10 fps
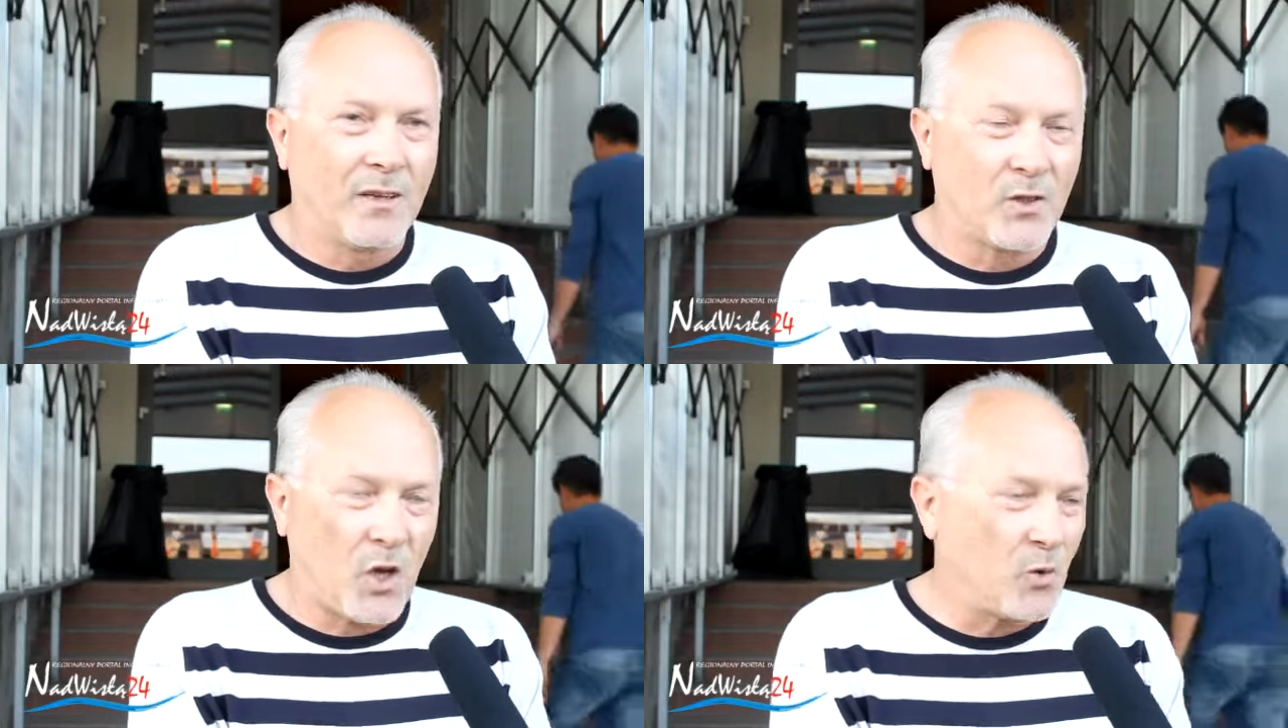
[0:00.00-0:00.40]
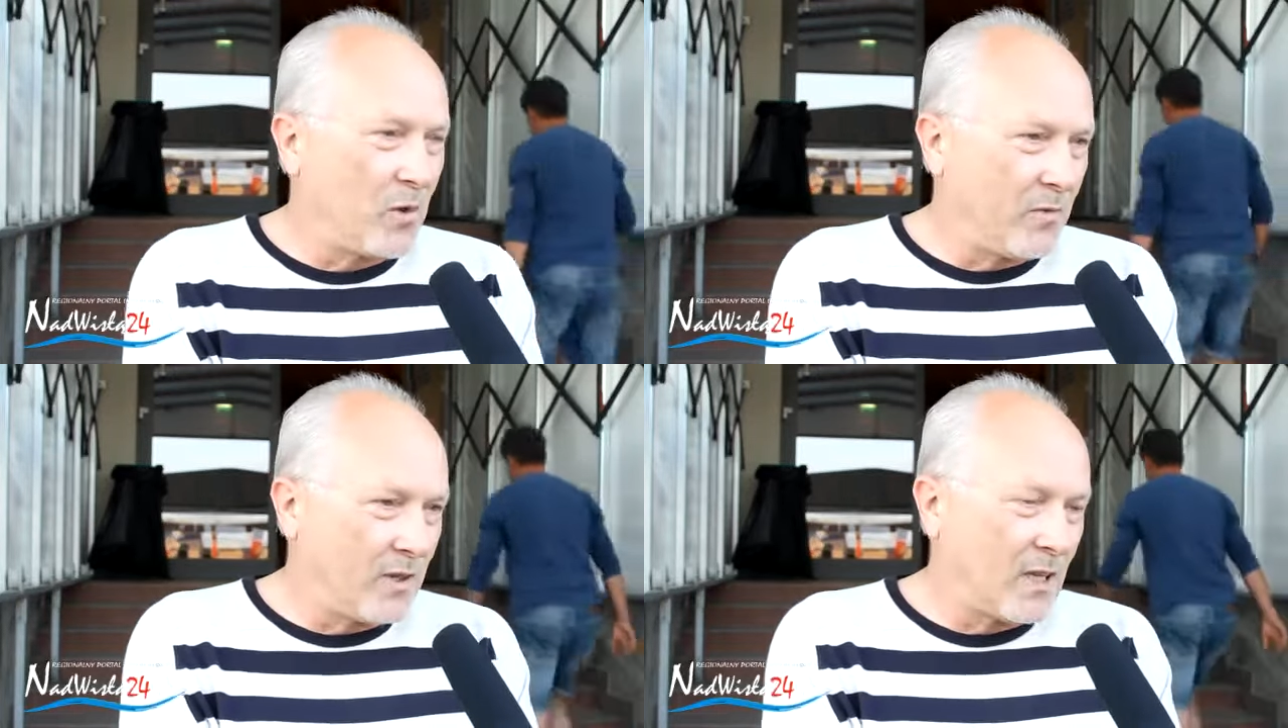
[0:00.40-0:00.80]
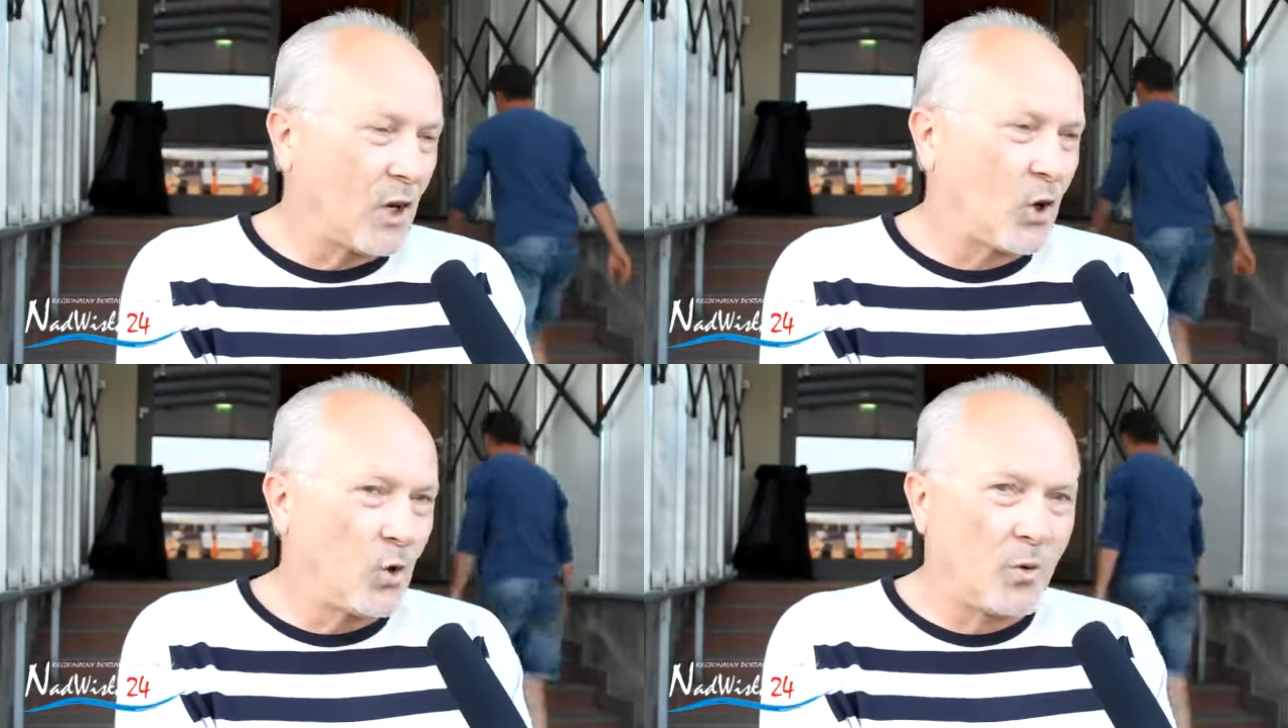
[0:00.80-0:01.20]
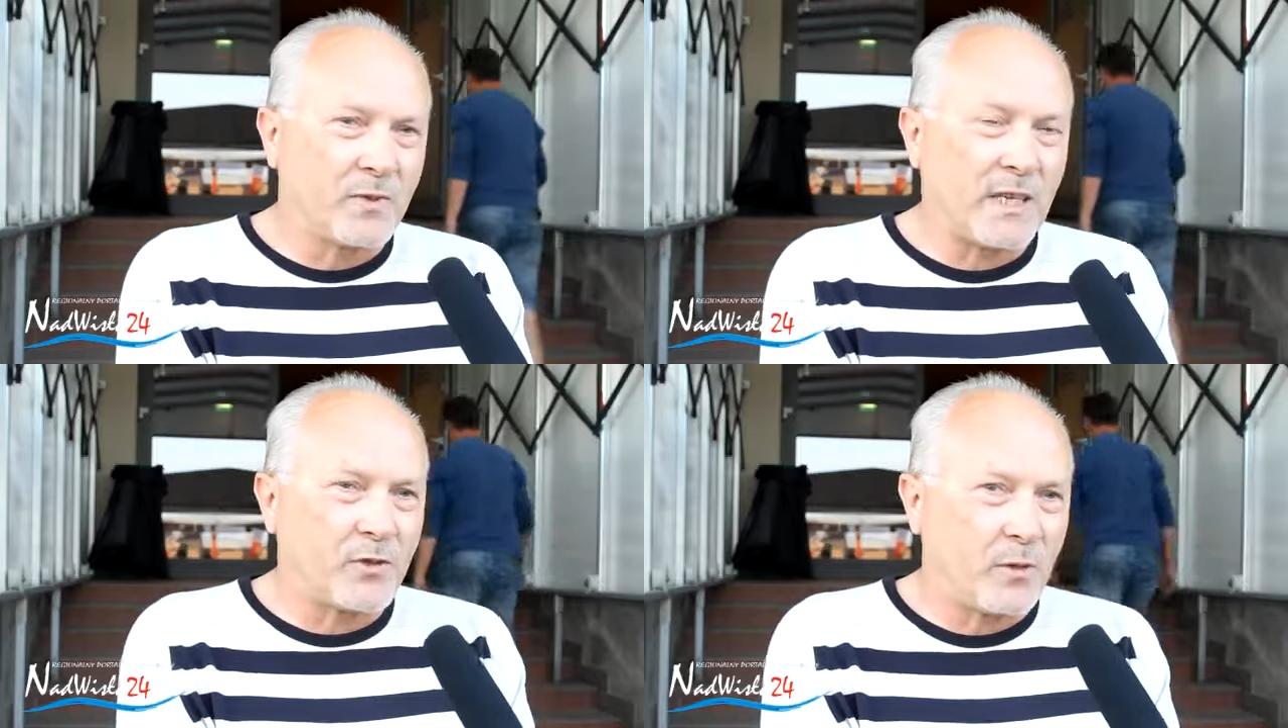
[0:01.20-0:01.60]
szanujemy ten
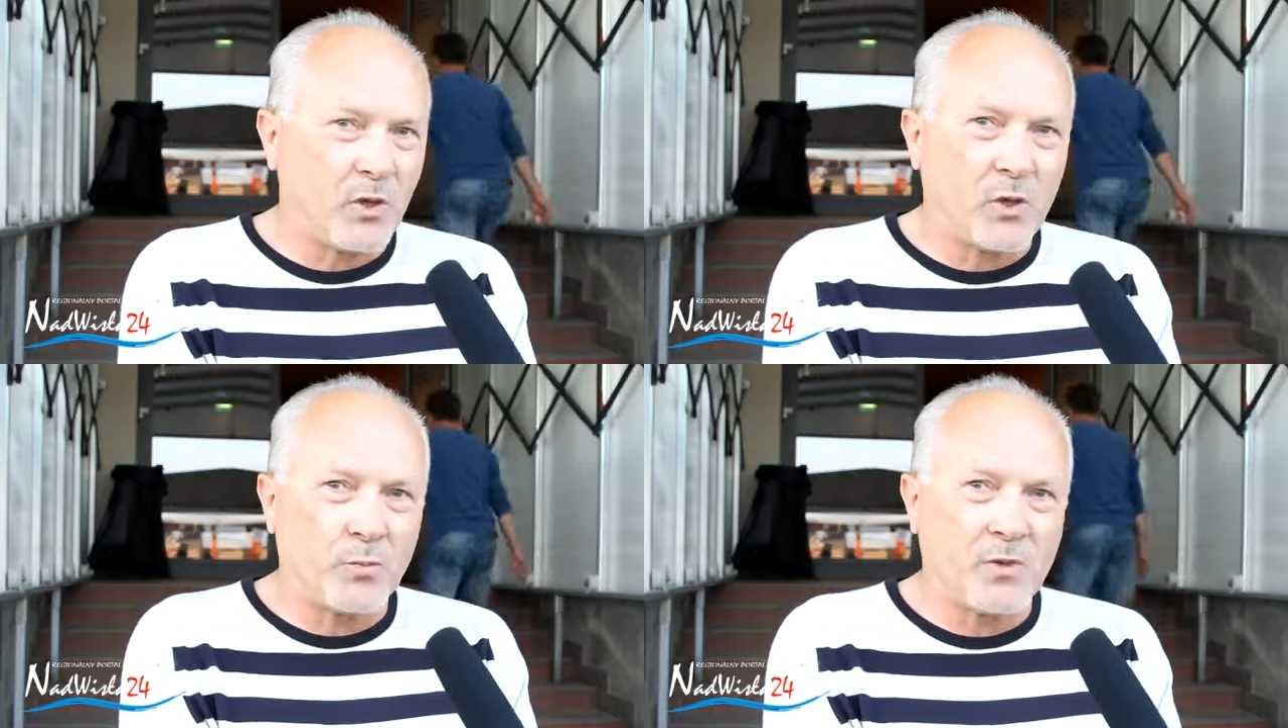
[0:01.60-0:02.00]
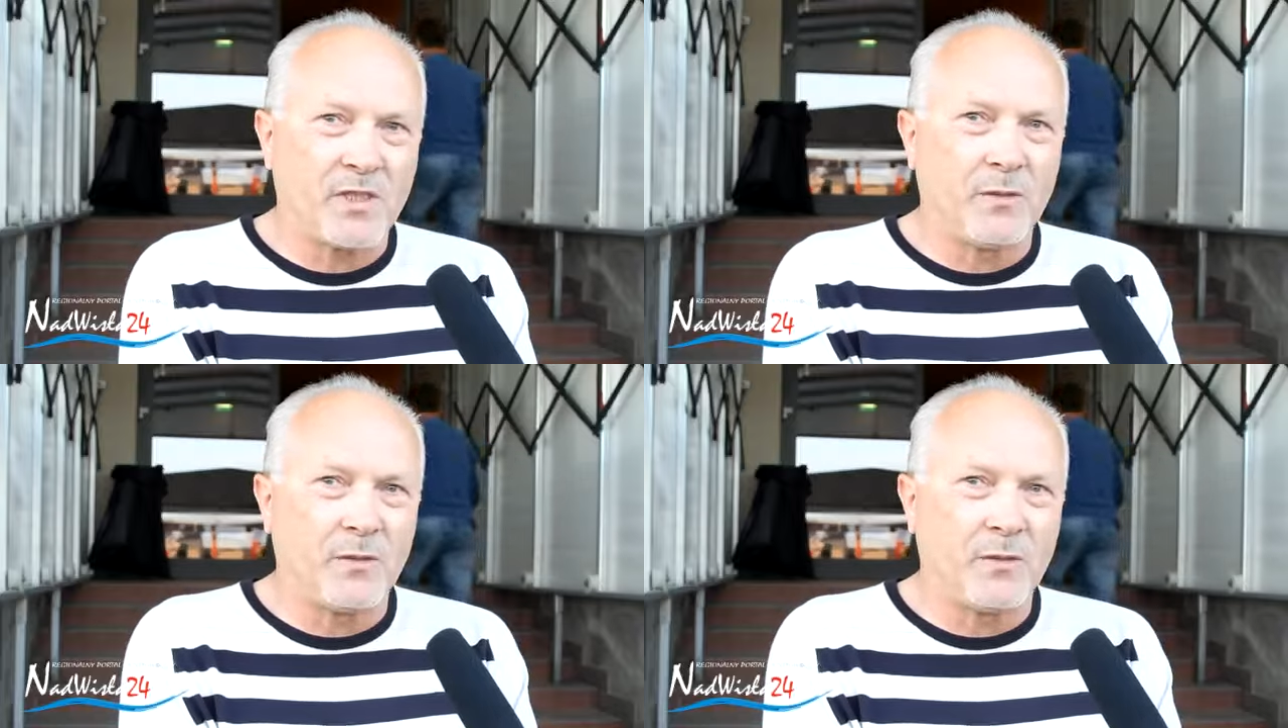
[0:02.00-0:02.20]
klub, zawsze mieliśmy z